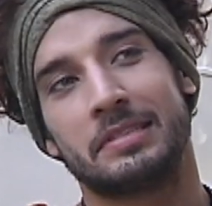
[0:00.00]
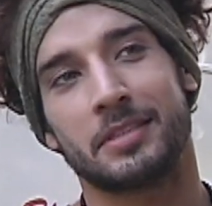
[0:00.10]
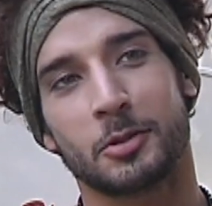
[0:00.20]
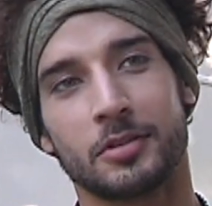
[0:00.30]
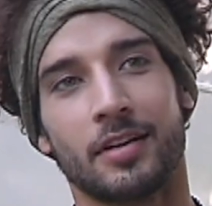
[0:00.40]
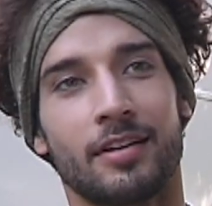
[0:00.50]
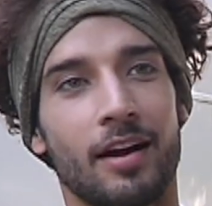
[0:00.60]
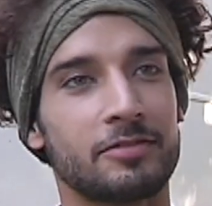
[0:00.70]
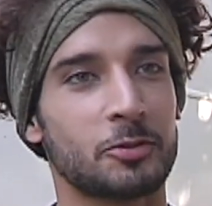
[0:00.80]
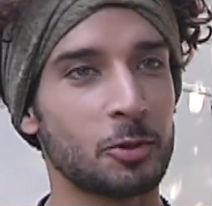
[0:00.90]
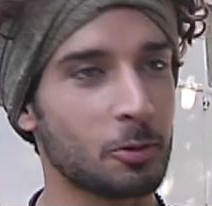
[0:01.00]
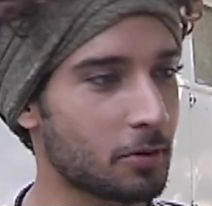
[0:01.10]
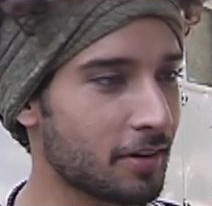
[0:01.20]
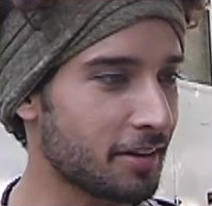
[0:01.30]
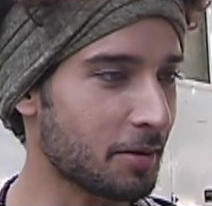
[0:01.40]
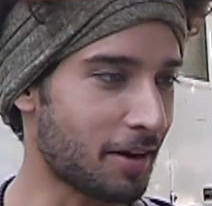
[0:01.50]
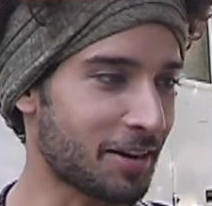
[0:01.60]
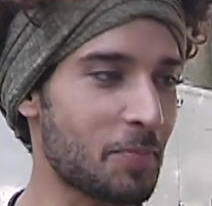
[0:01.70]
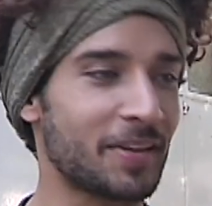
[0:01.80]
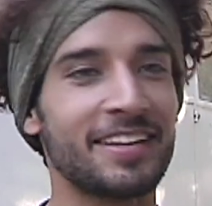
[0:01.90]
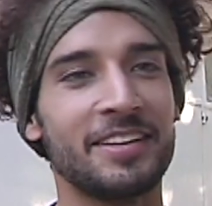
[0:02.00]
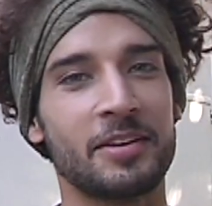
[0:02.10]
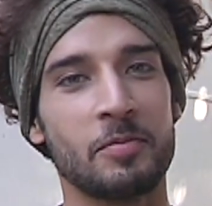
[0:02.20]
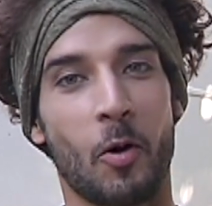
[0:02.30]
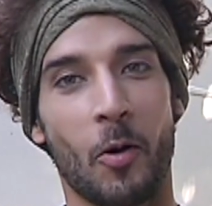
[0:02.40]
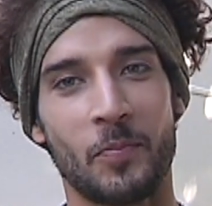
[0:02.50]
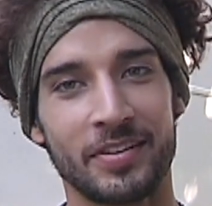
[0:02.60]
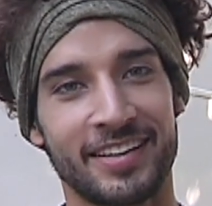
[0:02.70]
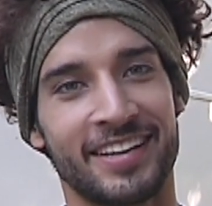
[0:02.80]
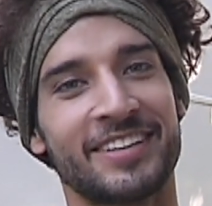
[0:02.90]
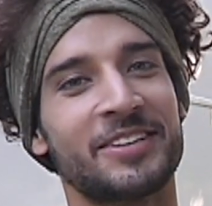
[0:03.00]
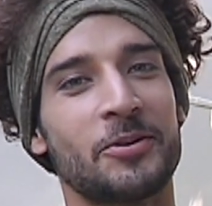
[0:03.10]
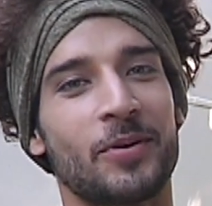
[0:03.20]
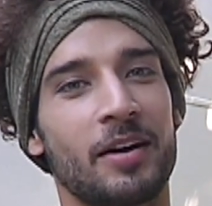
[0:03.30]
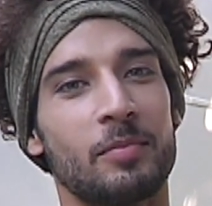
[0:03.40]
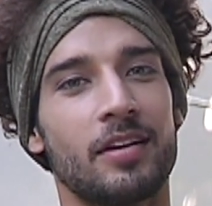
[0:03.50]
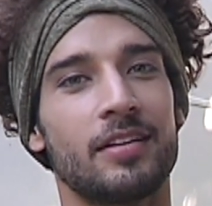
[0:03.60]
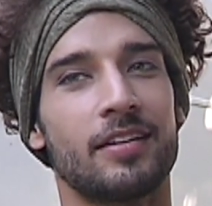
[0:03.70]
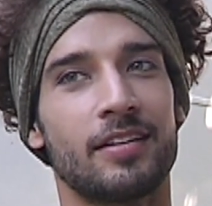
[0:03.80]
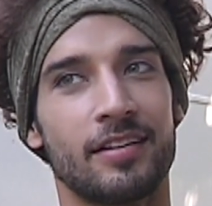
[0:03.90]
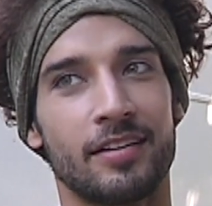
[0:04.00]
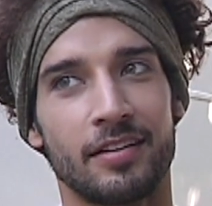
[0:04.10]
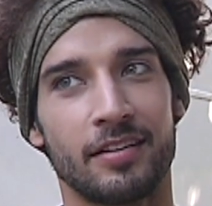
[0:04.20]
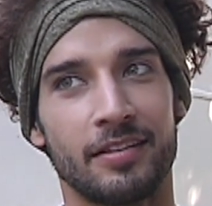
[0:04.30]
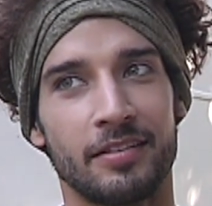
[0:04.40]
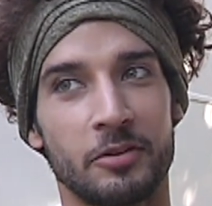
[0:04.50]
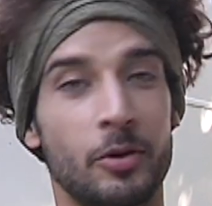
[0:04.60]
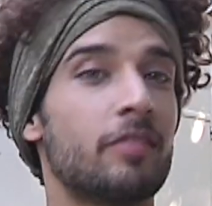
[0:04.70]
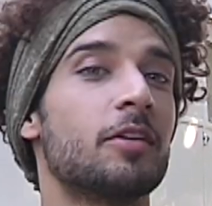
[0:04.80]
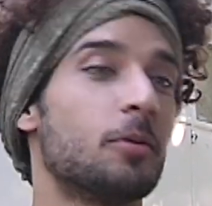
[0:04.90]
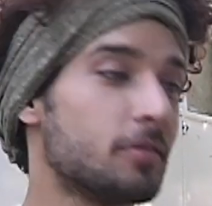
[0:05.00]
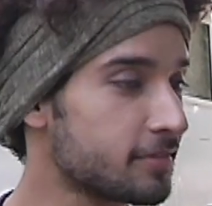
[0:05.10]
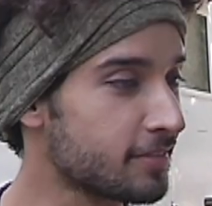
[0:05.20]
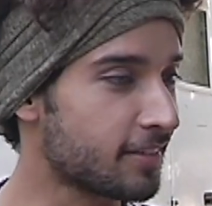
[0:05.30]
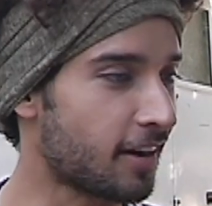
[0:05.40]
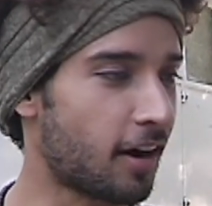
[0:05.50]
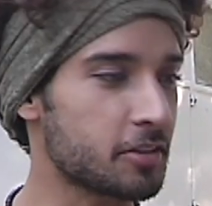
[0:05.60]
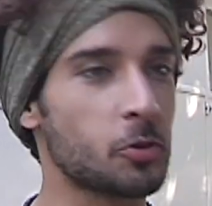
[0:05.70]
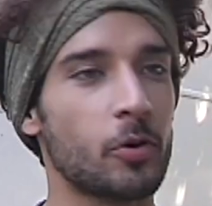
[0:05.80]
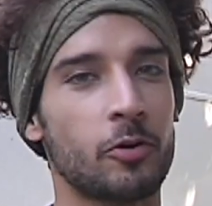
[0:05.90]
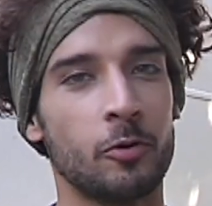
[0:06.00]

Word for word: देखो टकराव तो शुरू हो गई है आगे पता नहीं कि मोहब्बत का कैसे होगा बट यू नेवर नो कहाँ स्टोरी